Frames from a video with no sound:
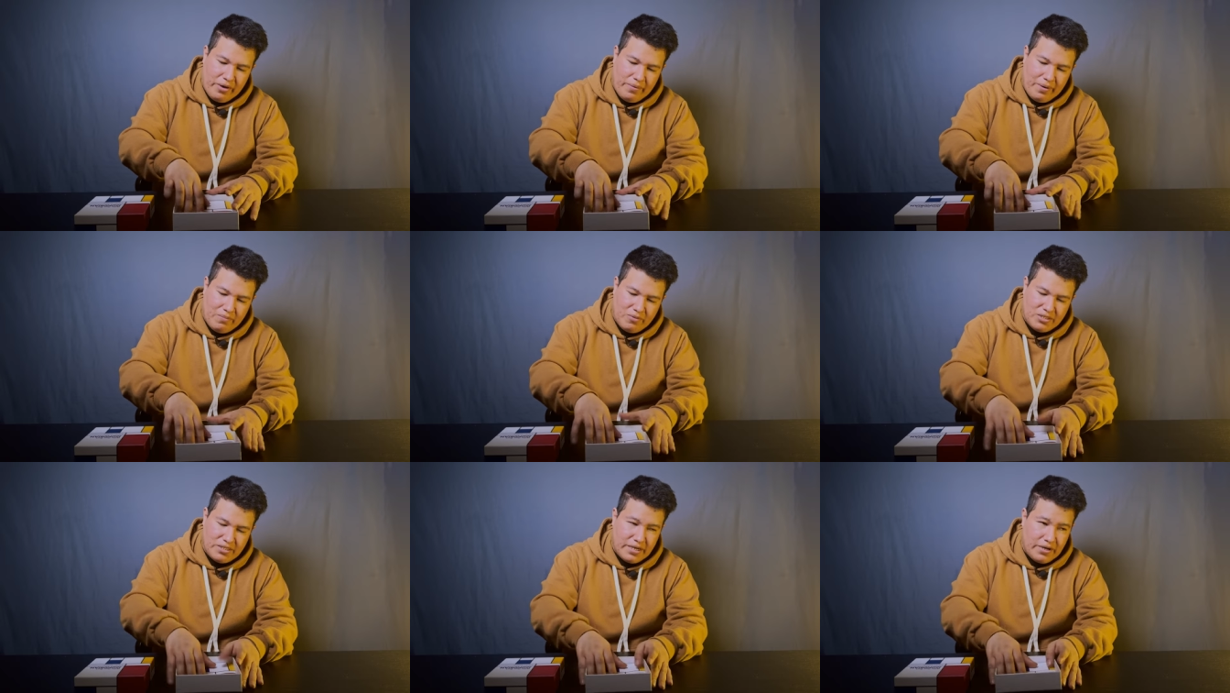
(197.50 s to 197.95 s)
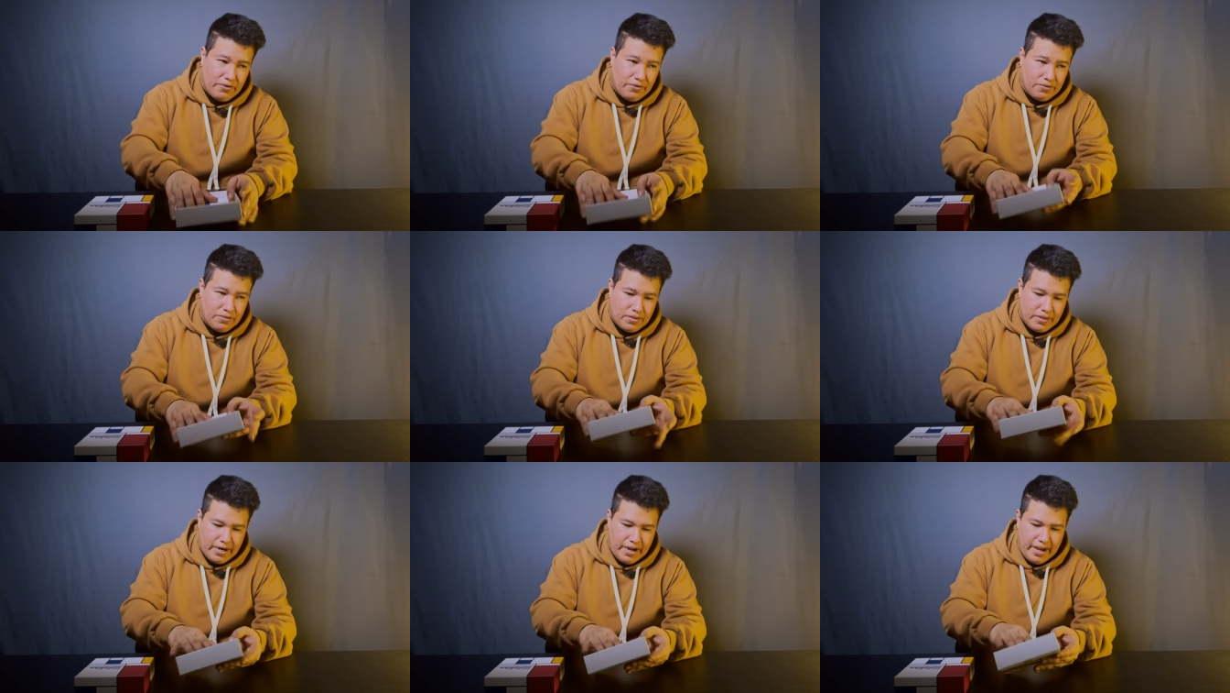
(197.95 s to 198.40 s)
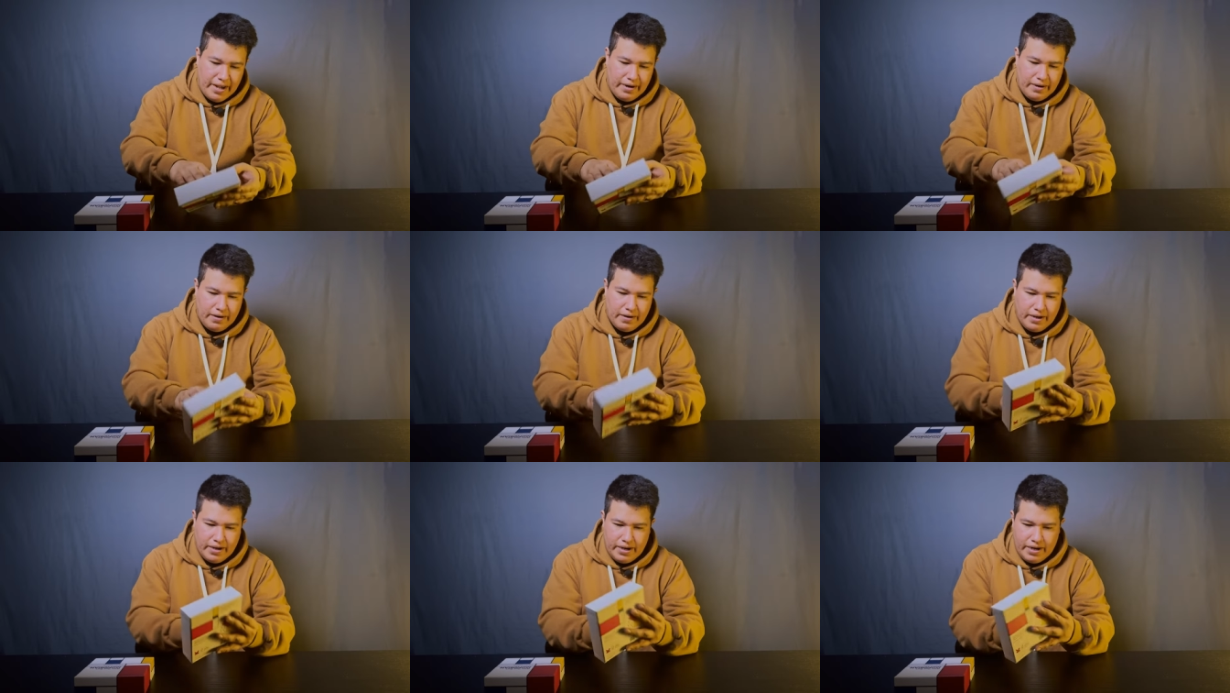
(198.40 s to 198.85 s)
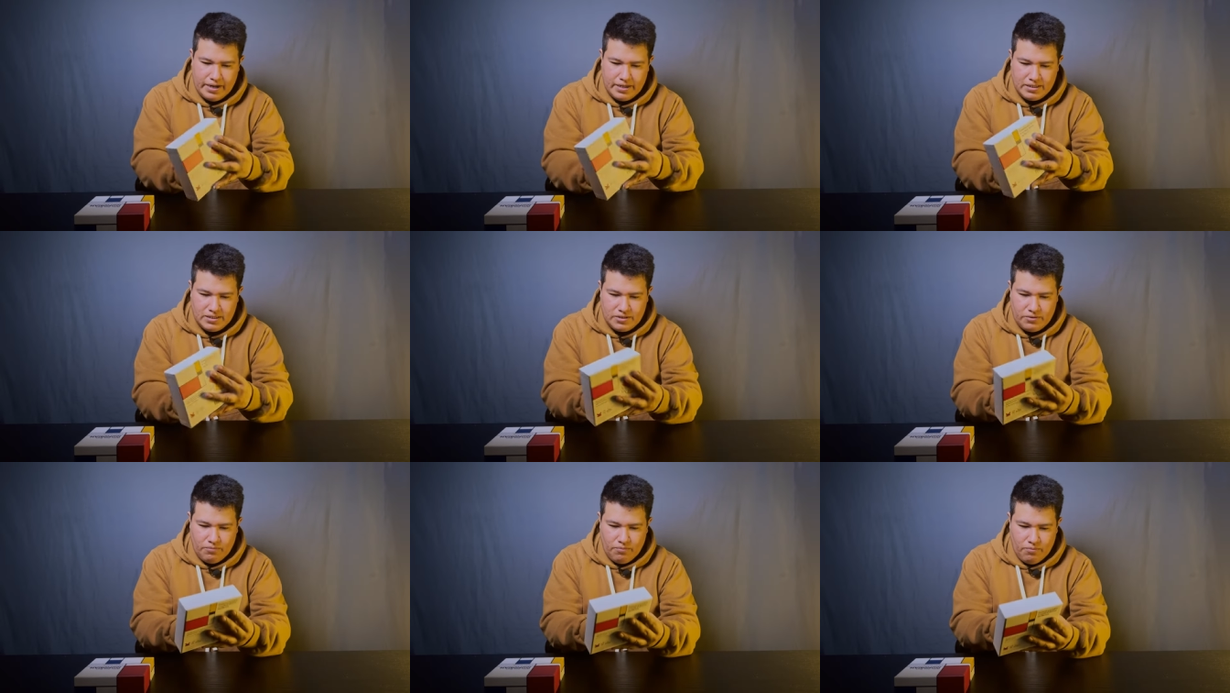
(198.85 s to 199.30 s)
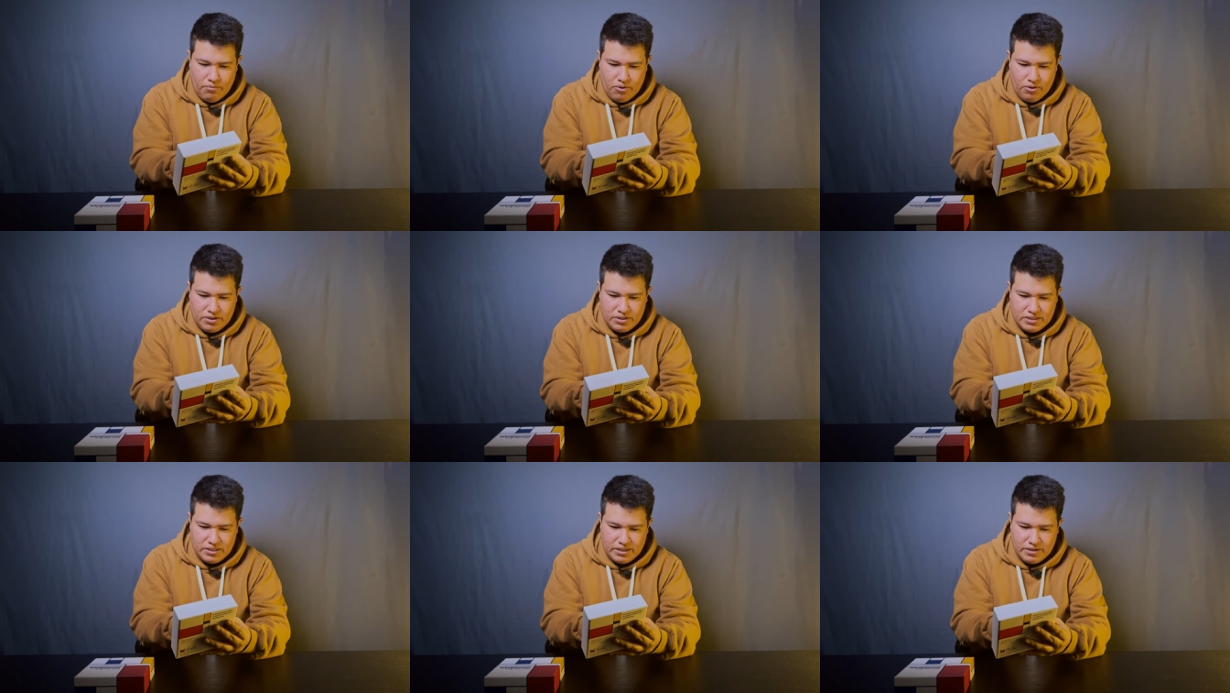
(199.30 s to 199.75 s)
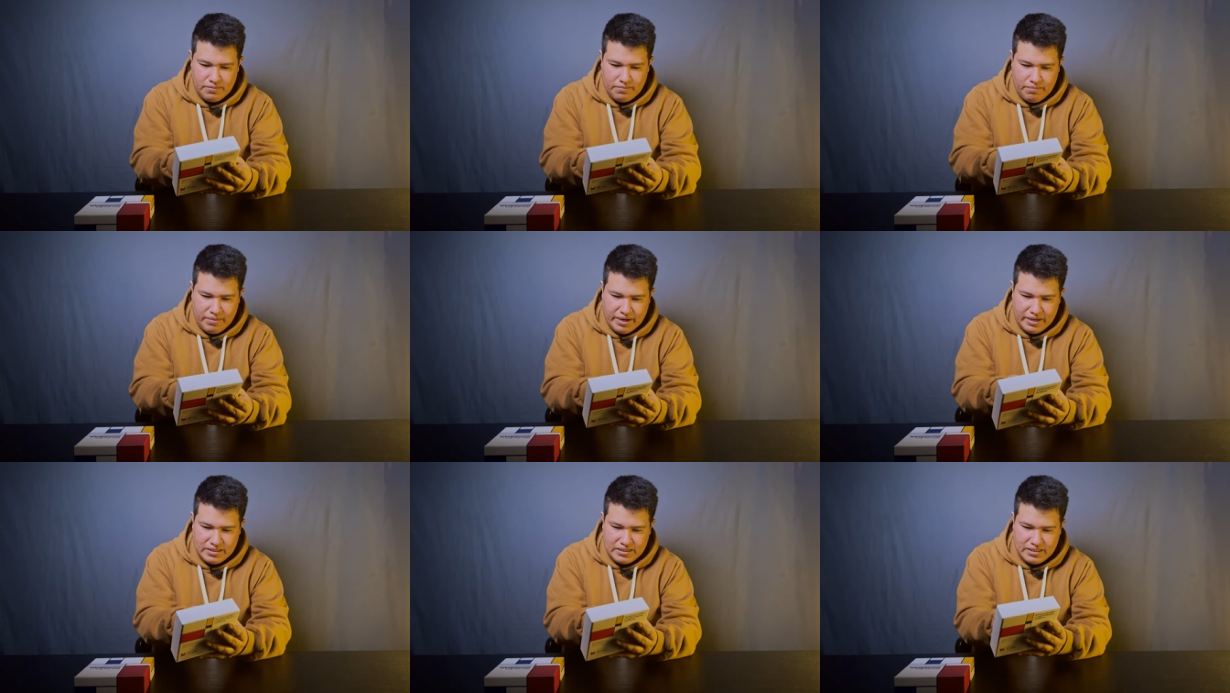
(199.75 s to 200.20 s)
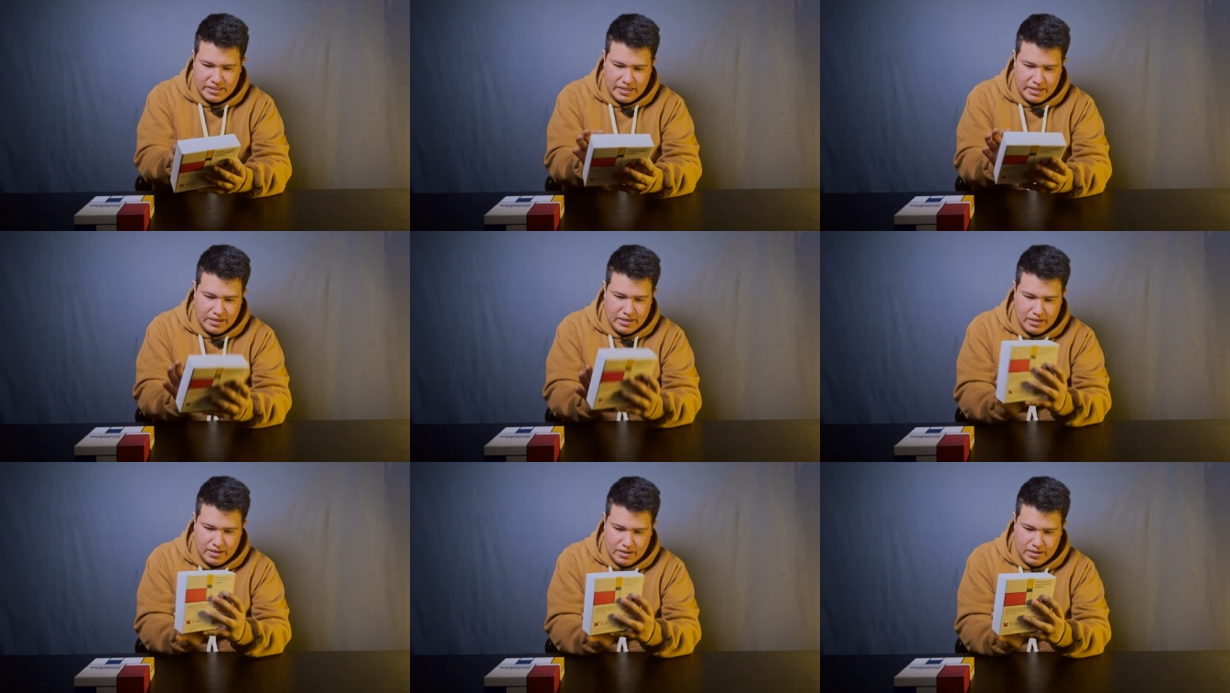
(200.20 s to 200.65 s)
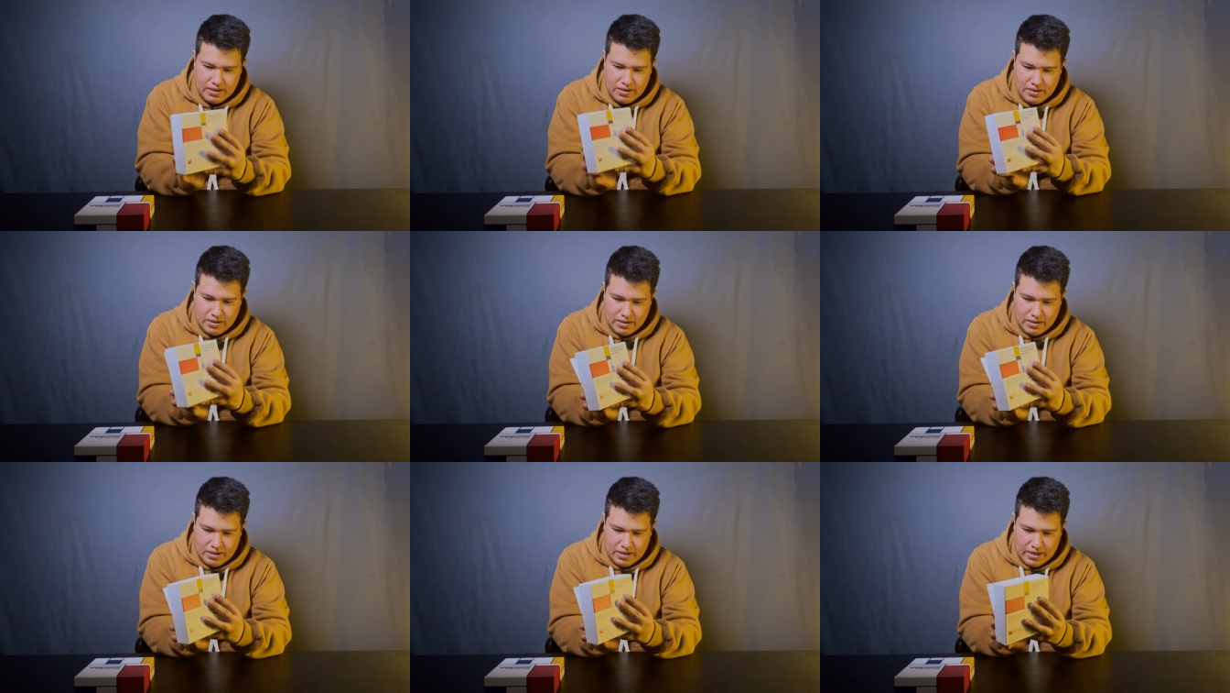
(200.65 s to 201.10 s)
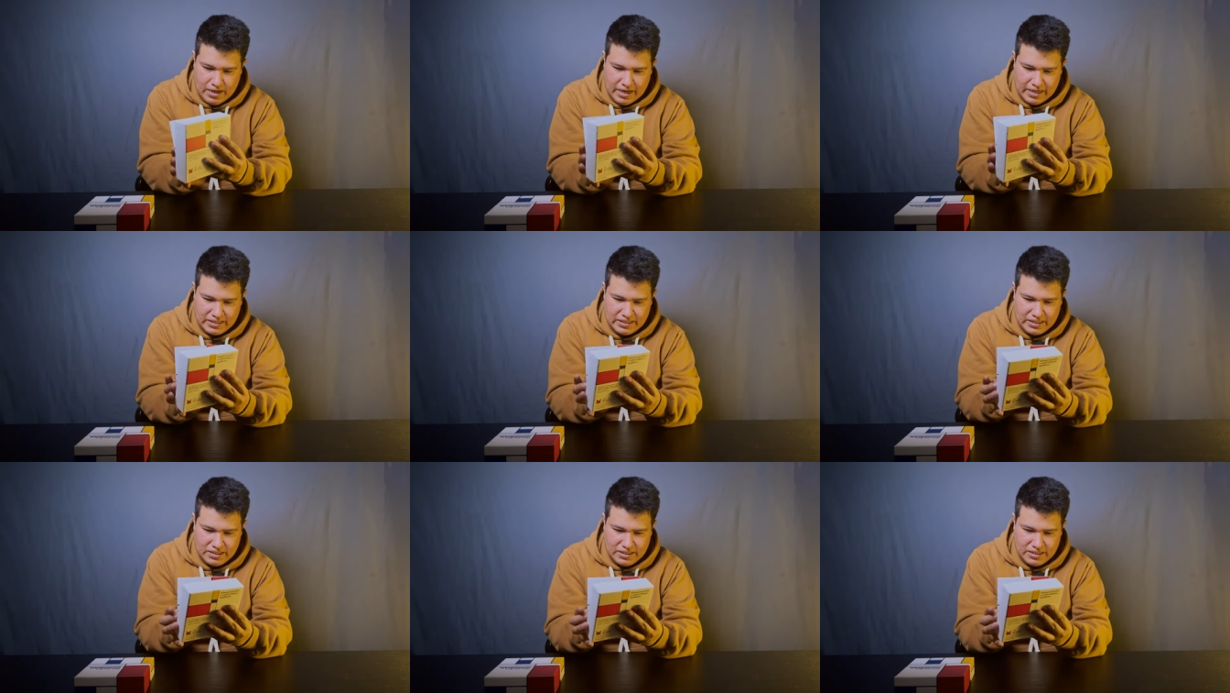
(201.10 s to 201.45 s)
vamos a encontrar en este unboxing van a ser las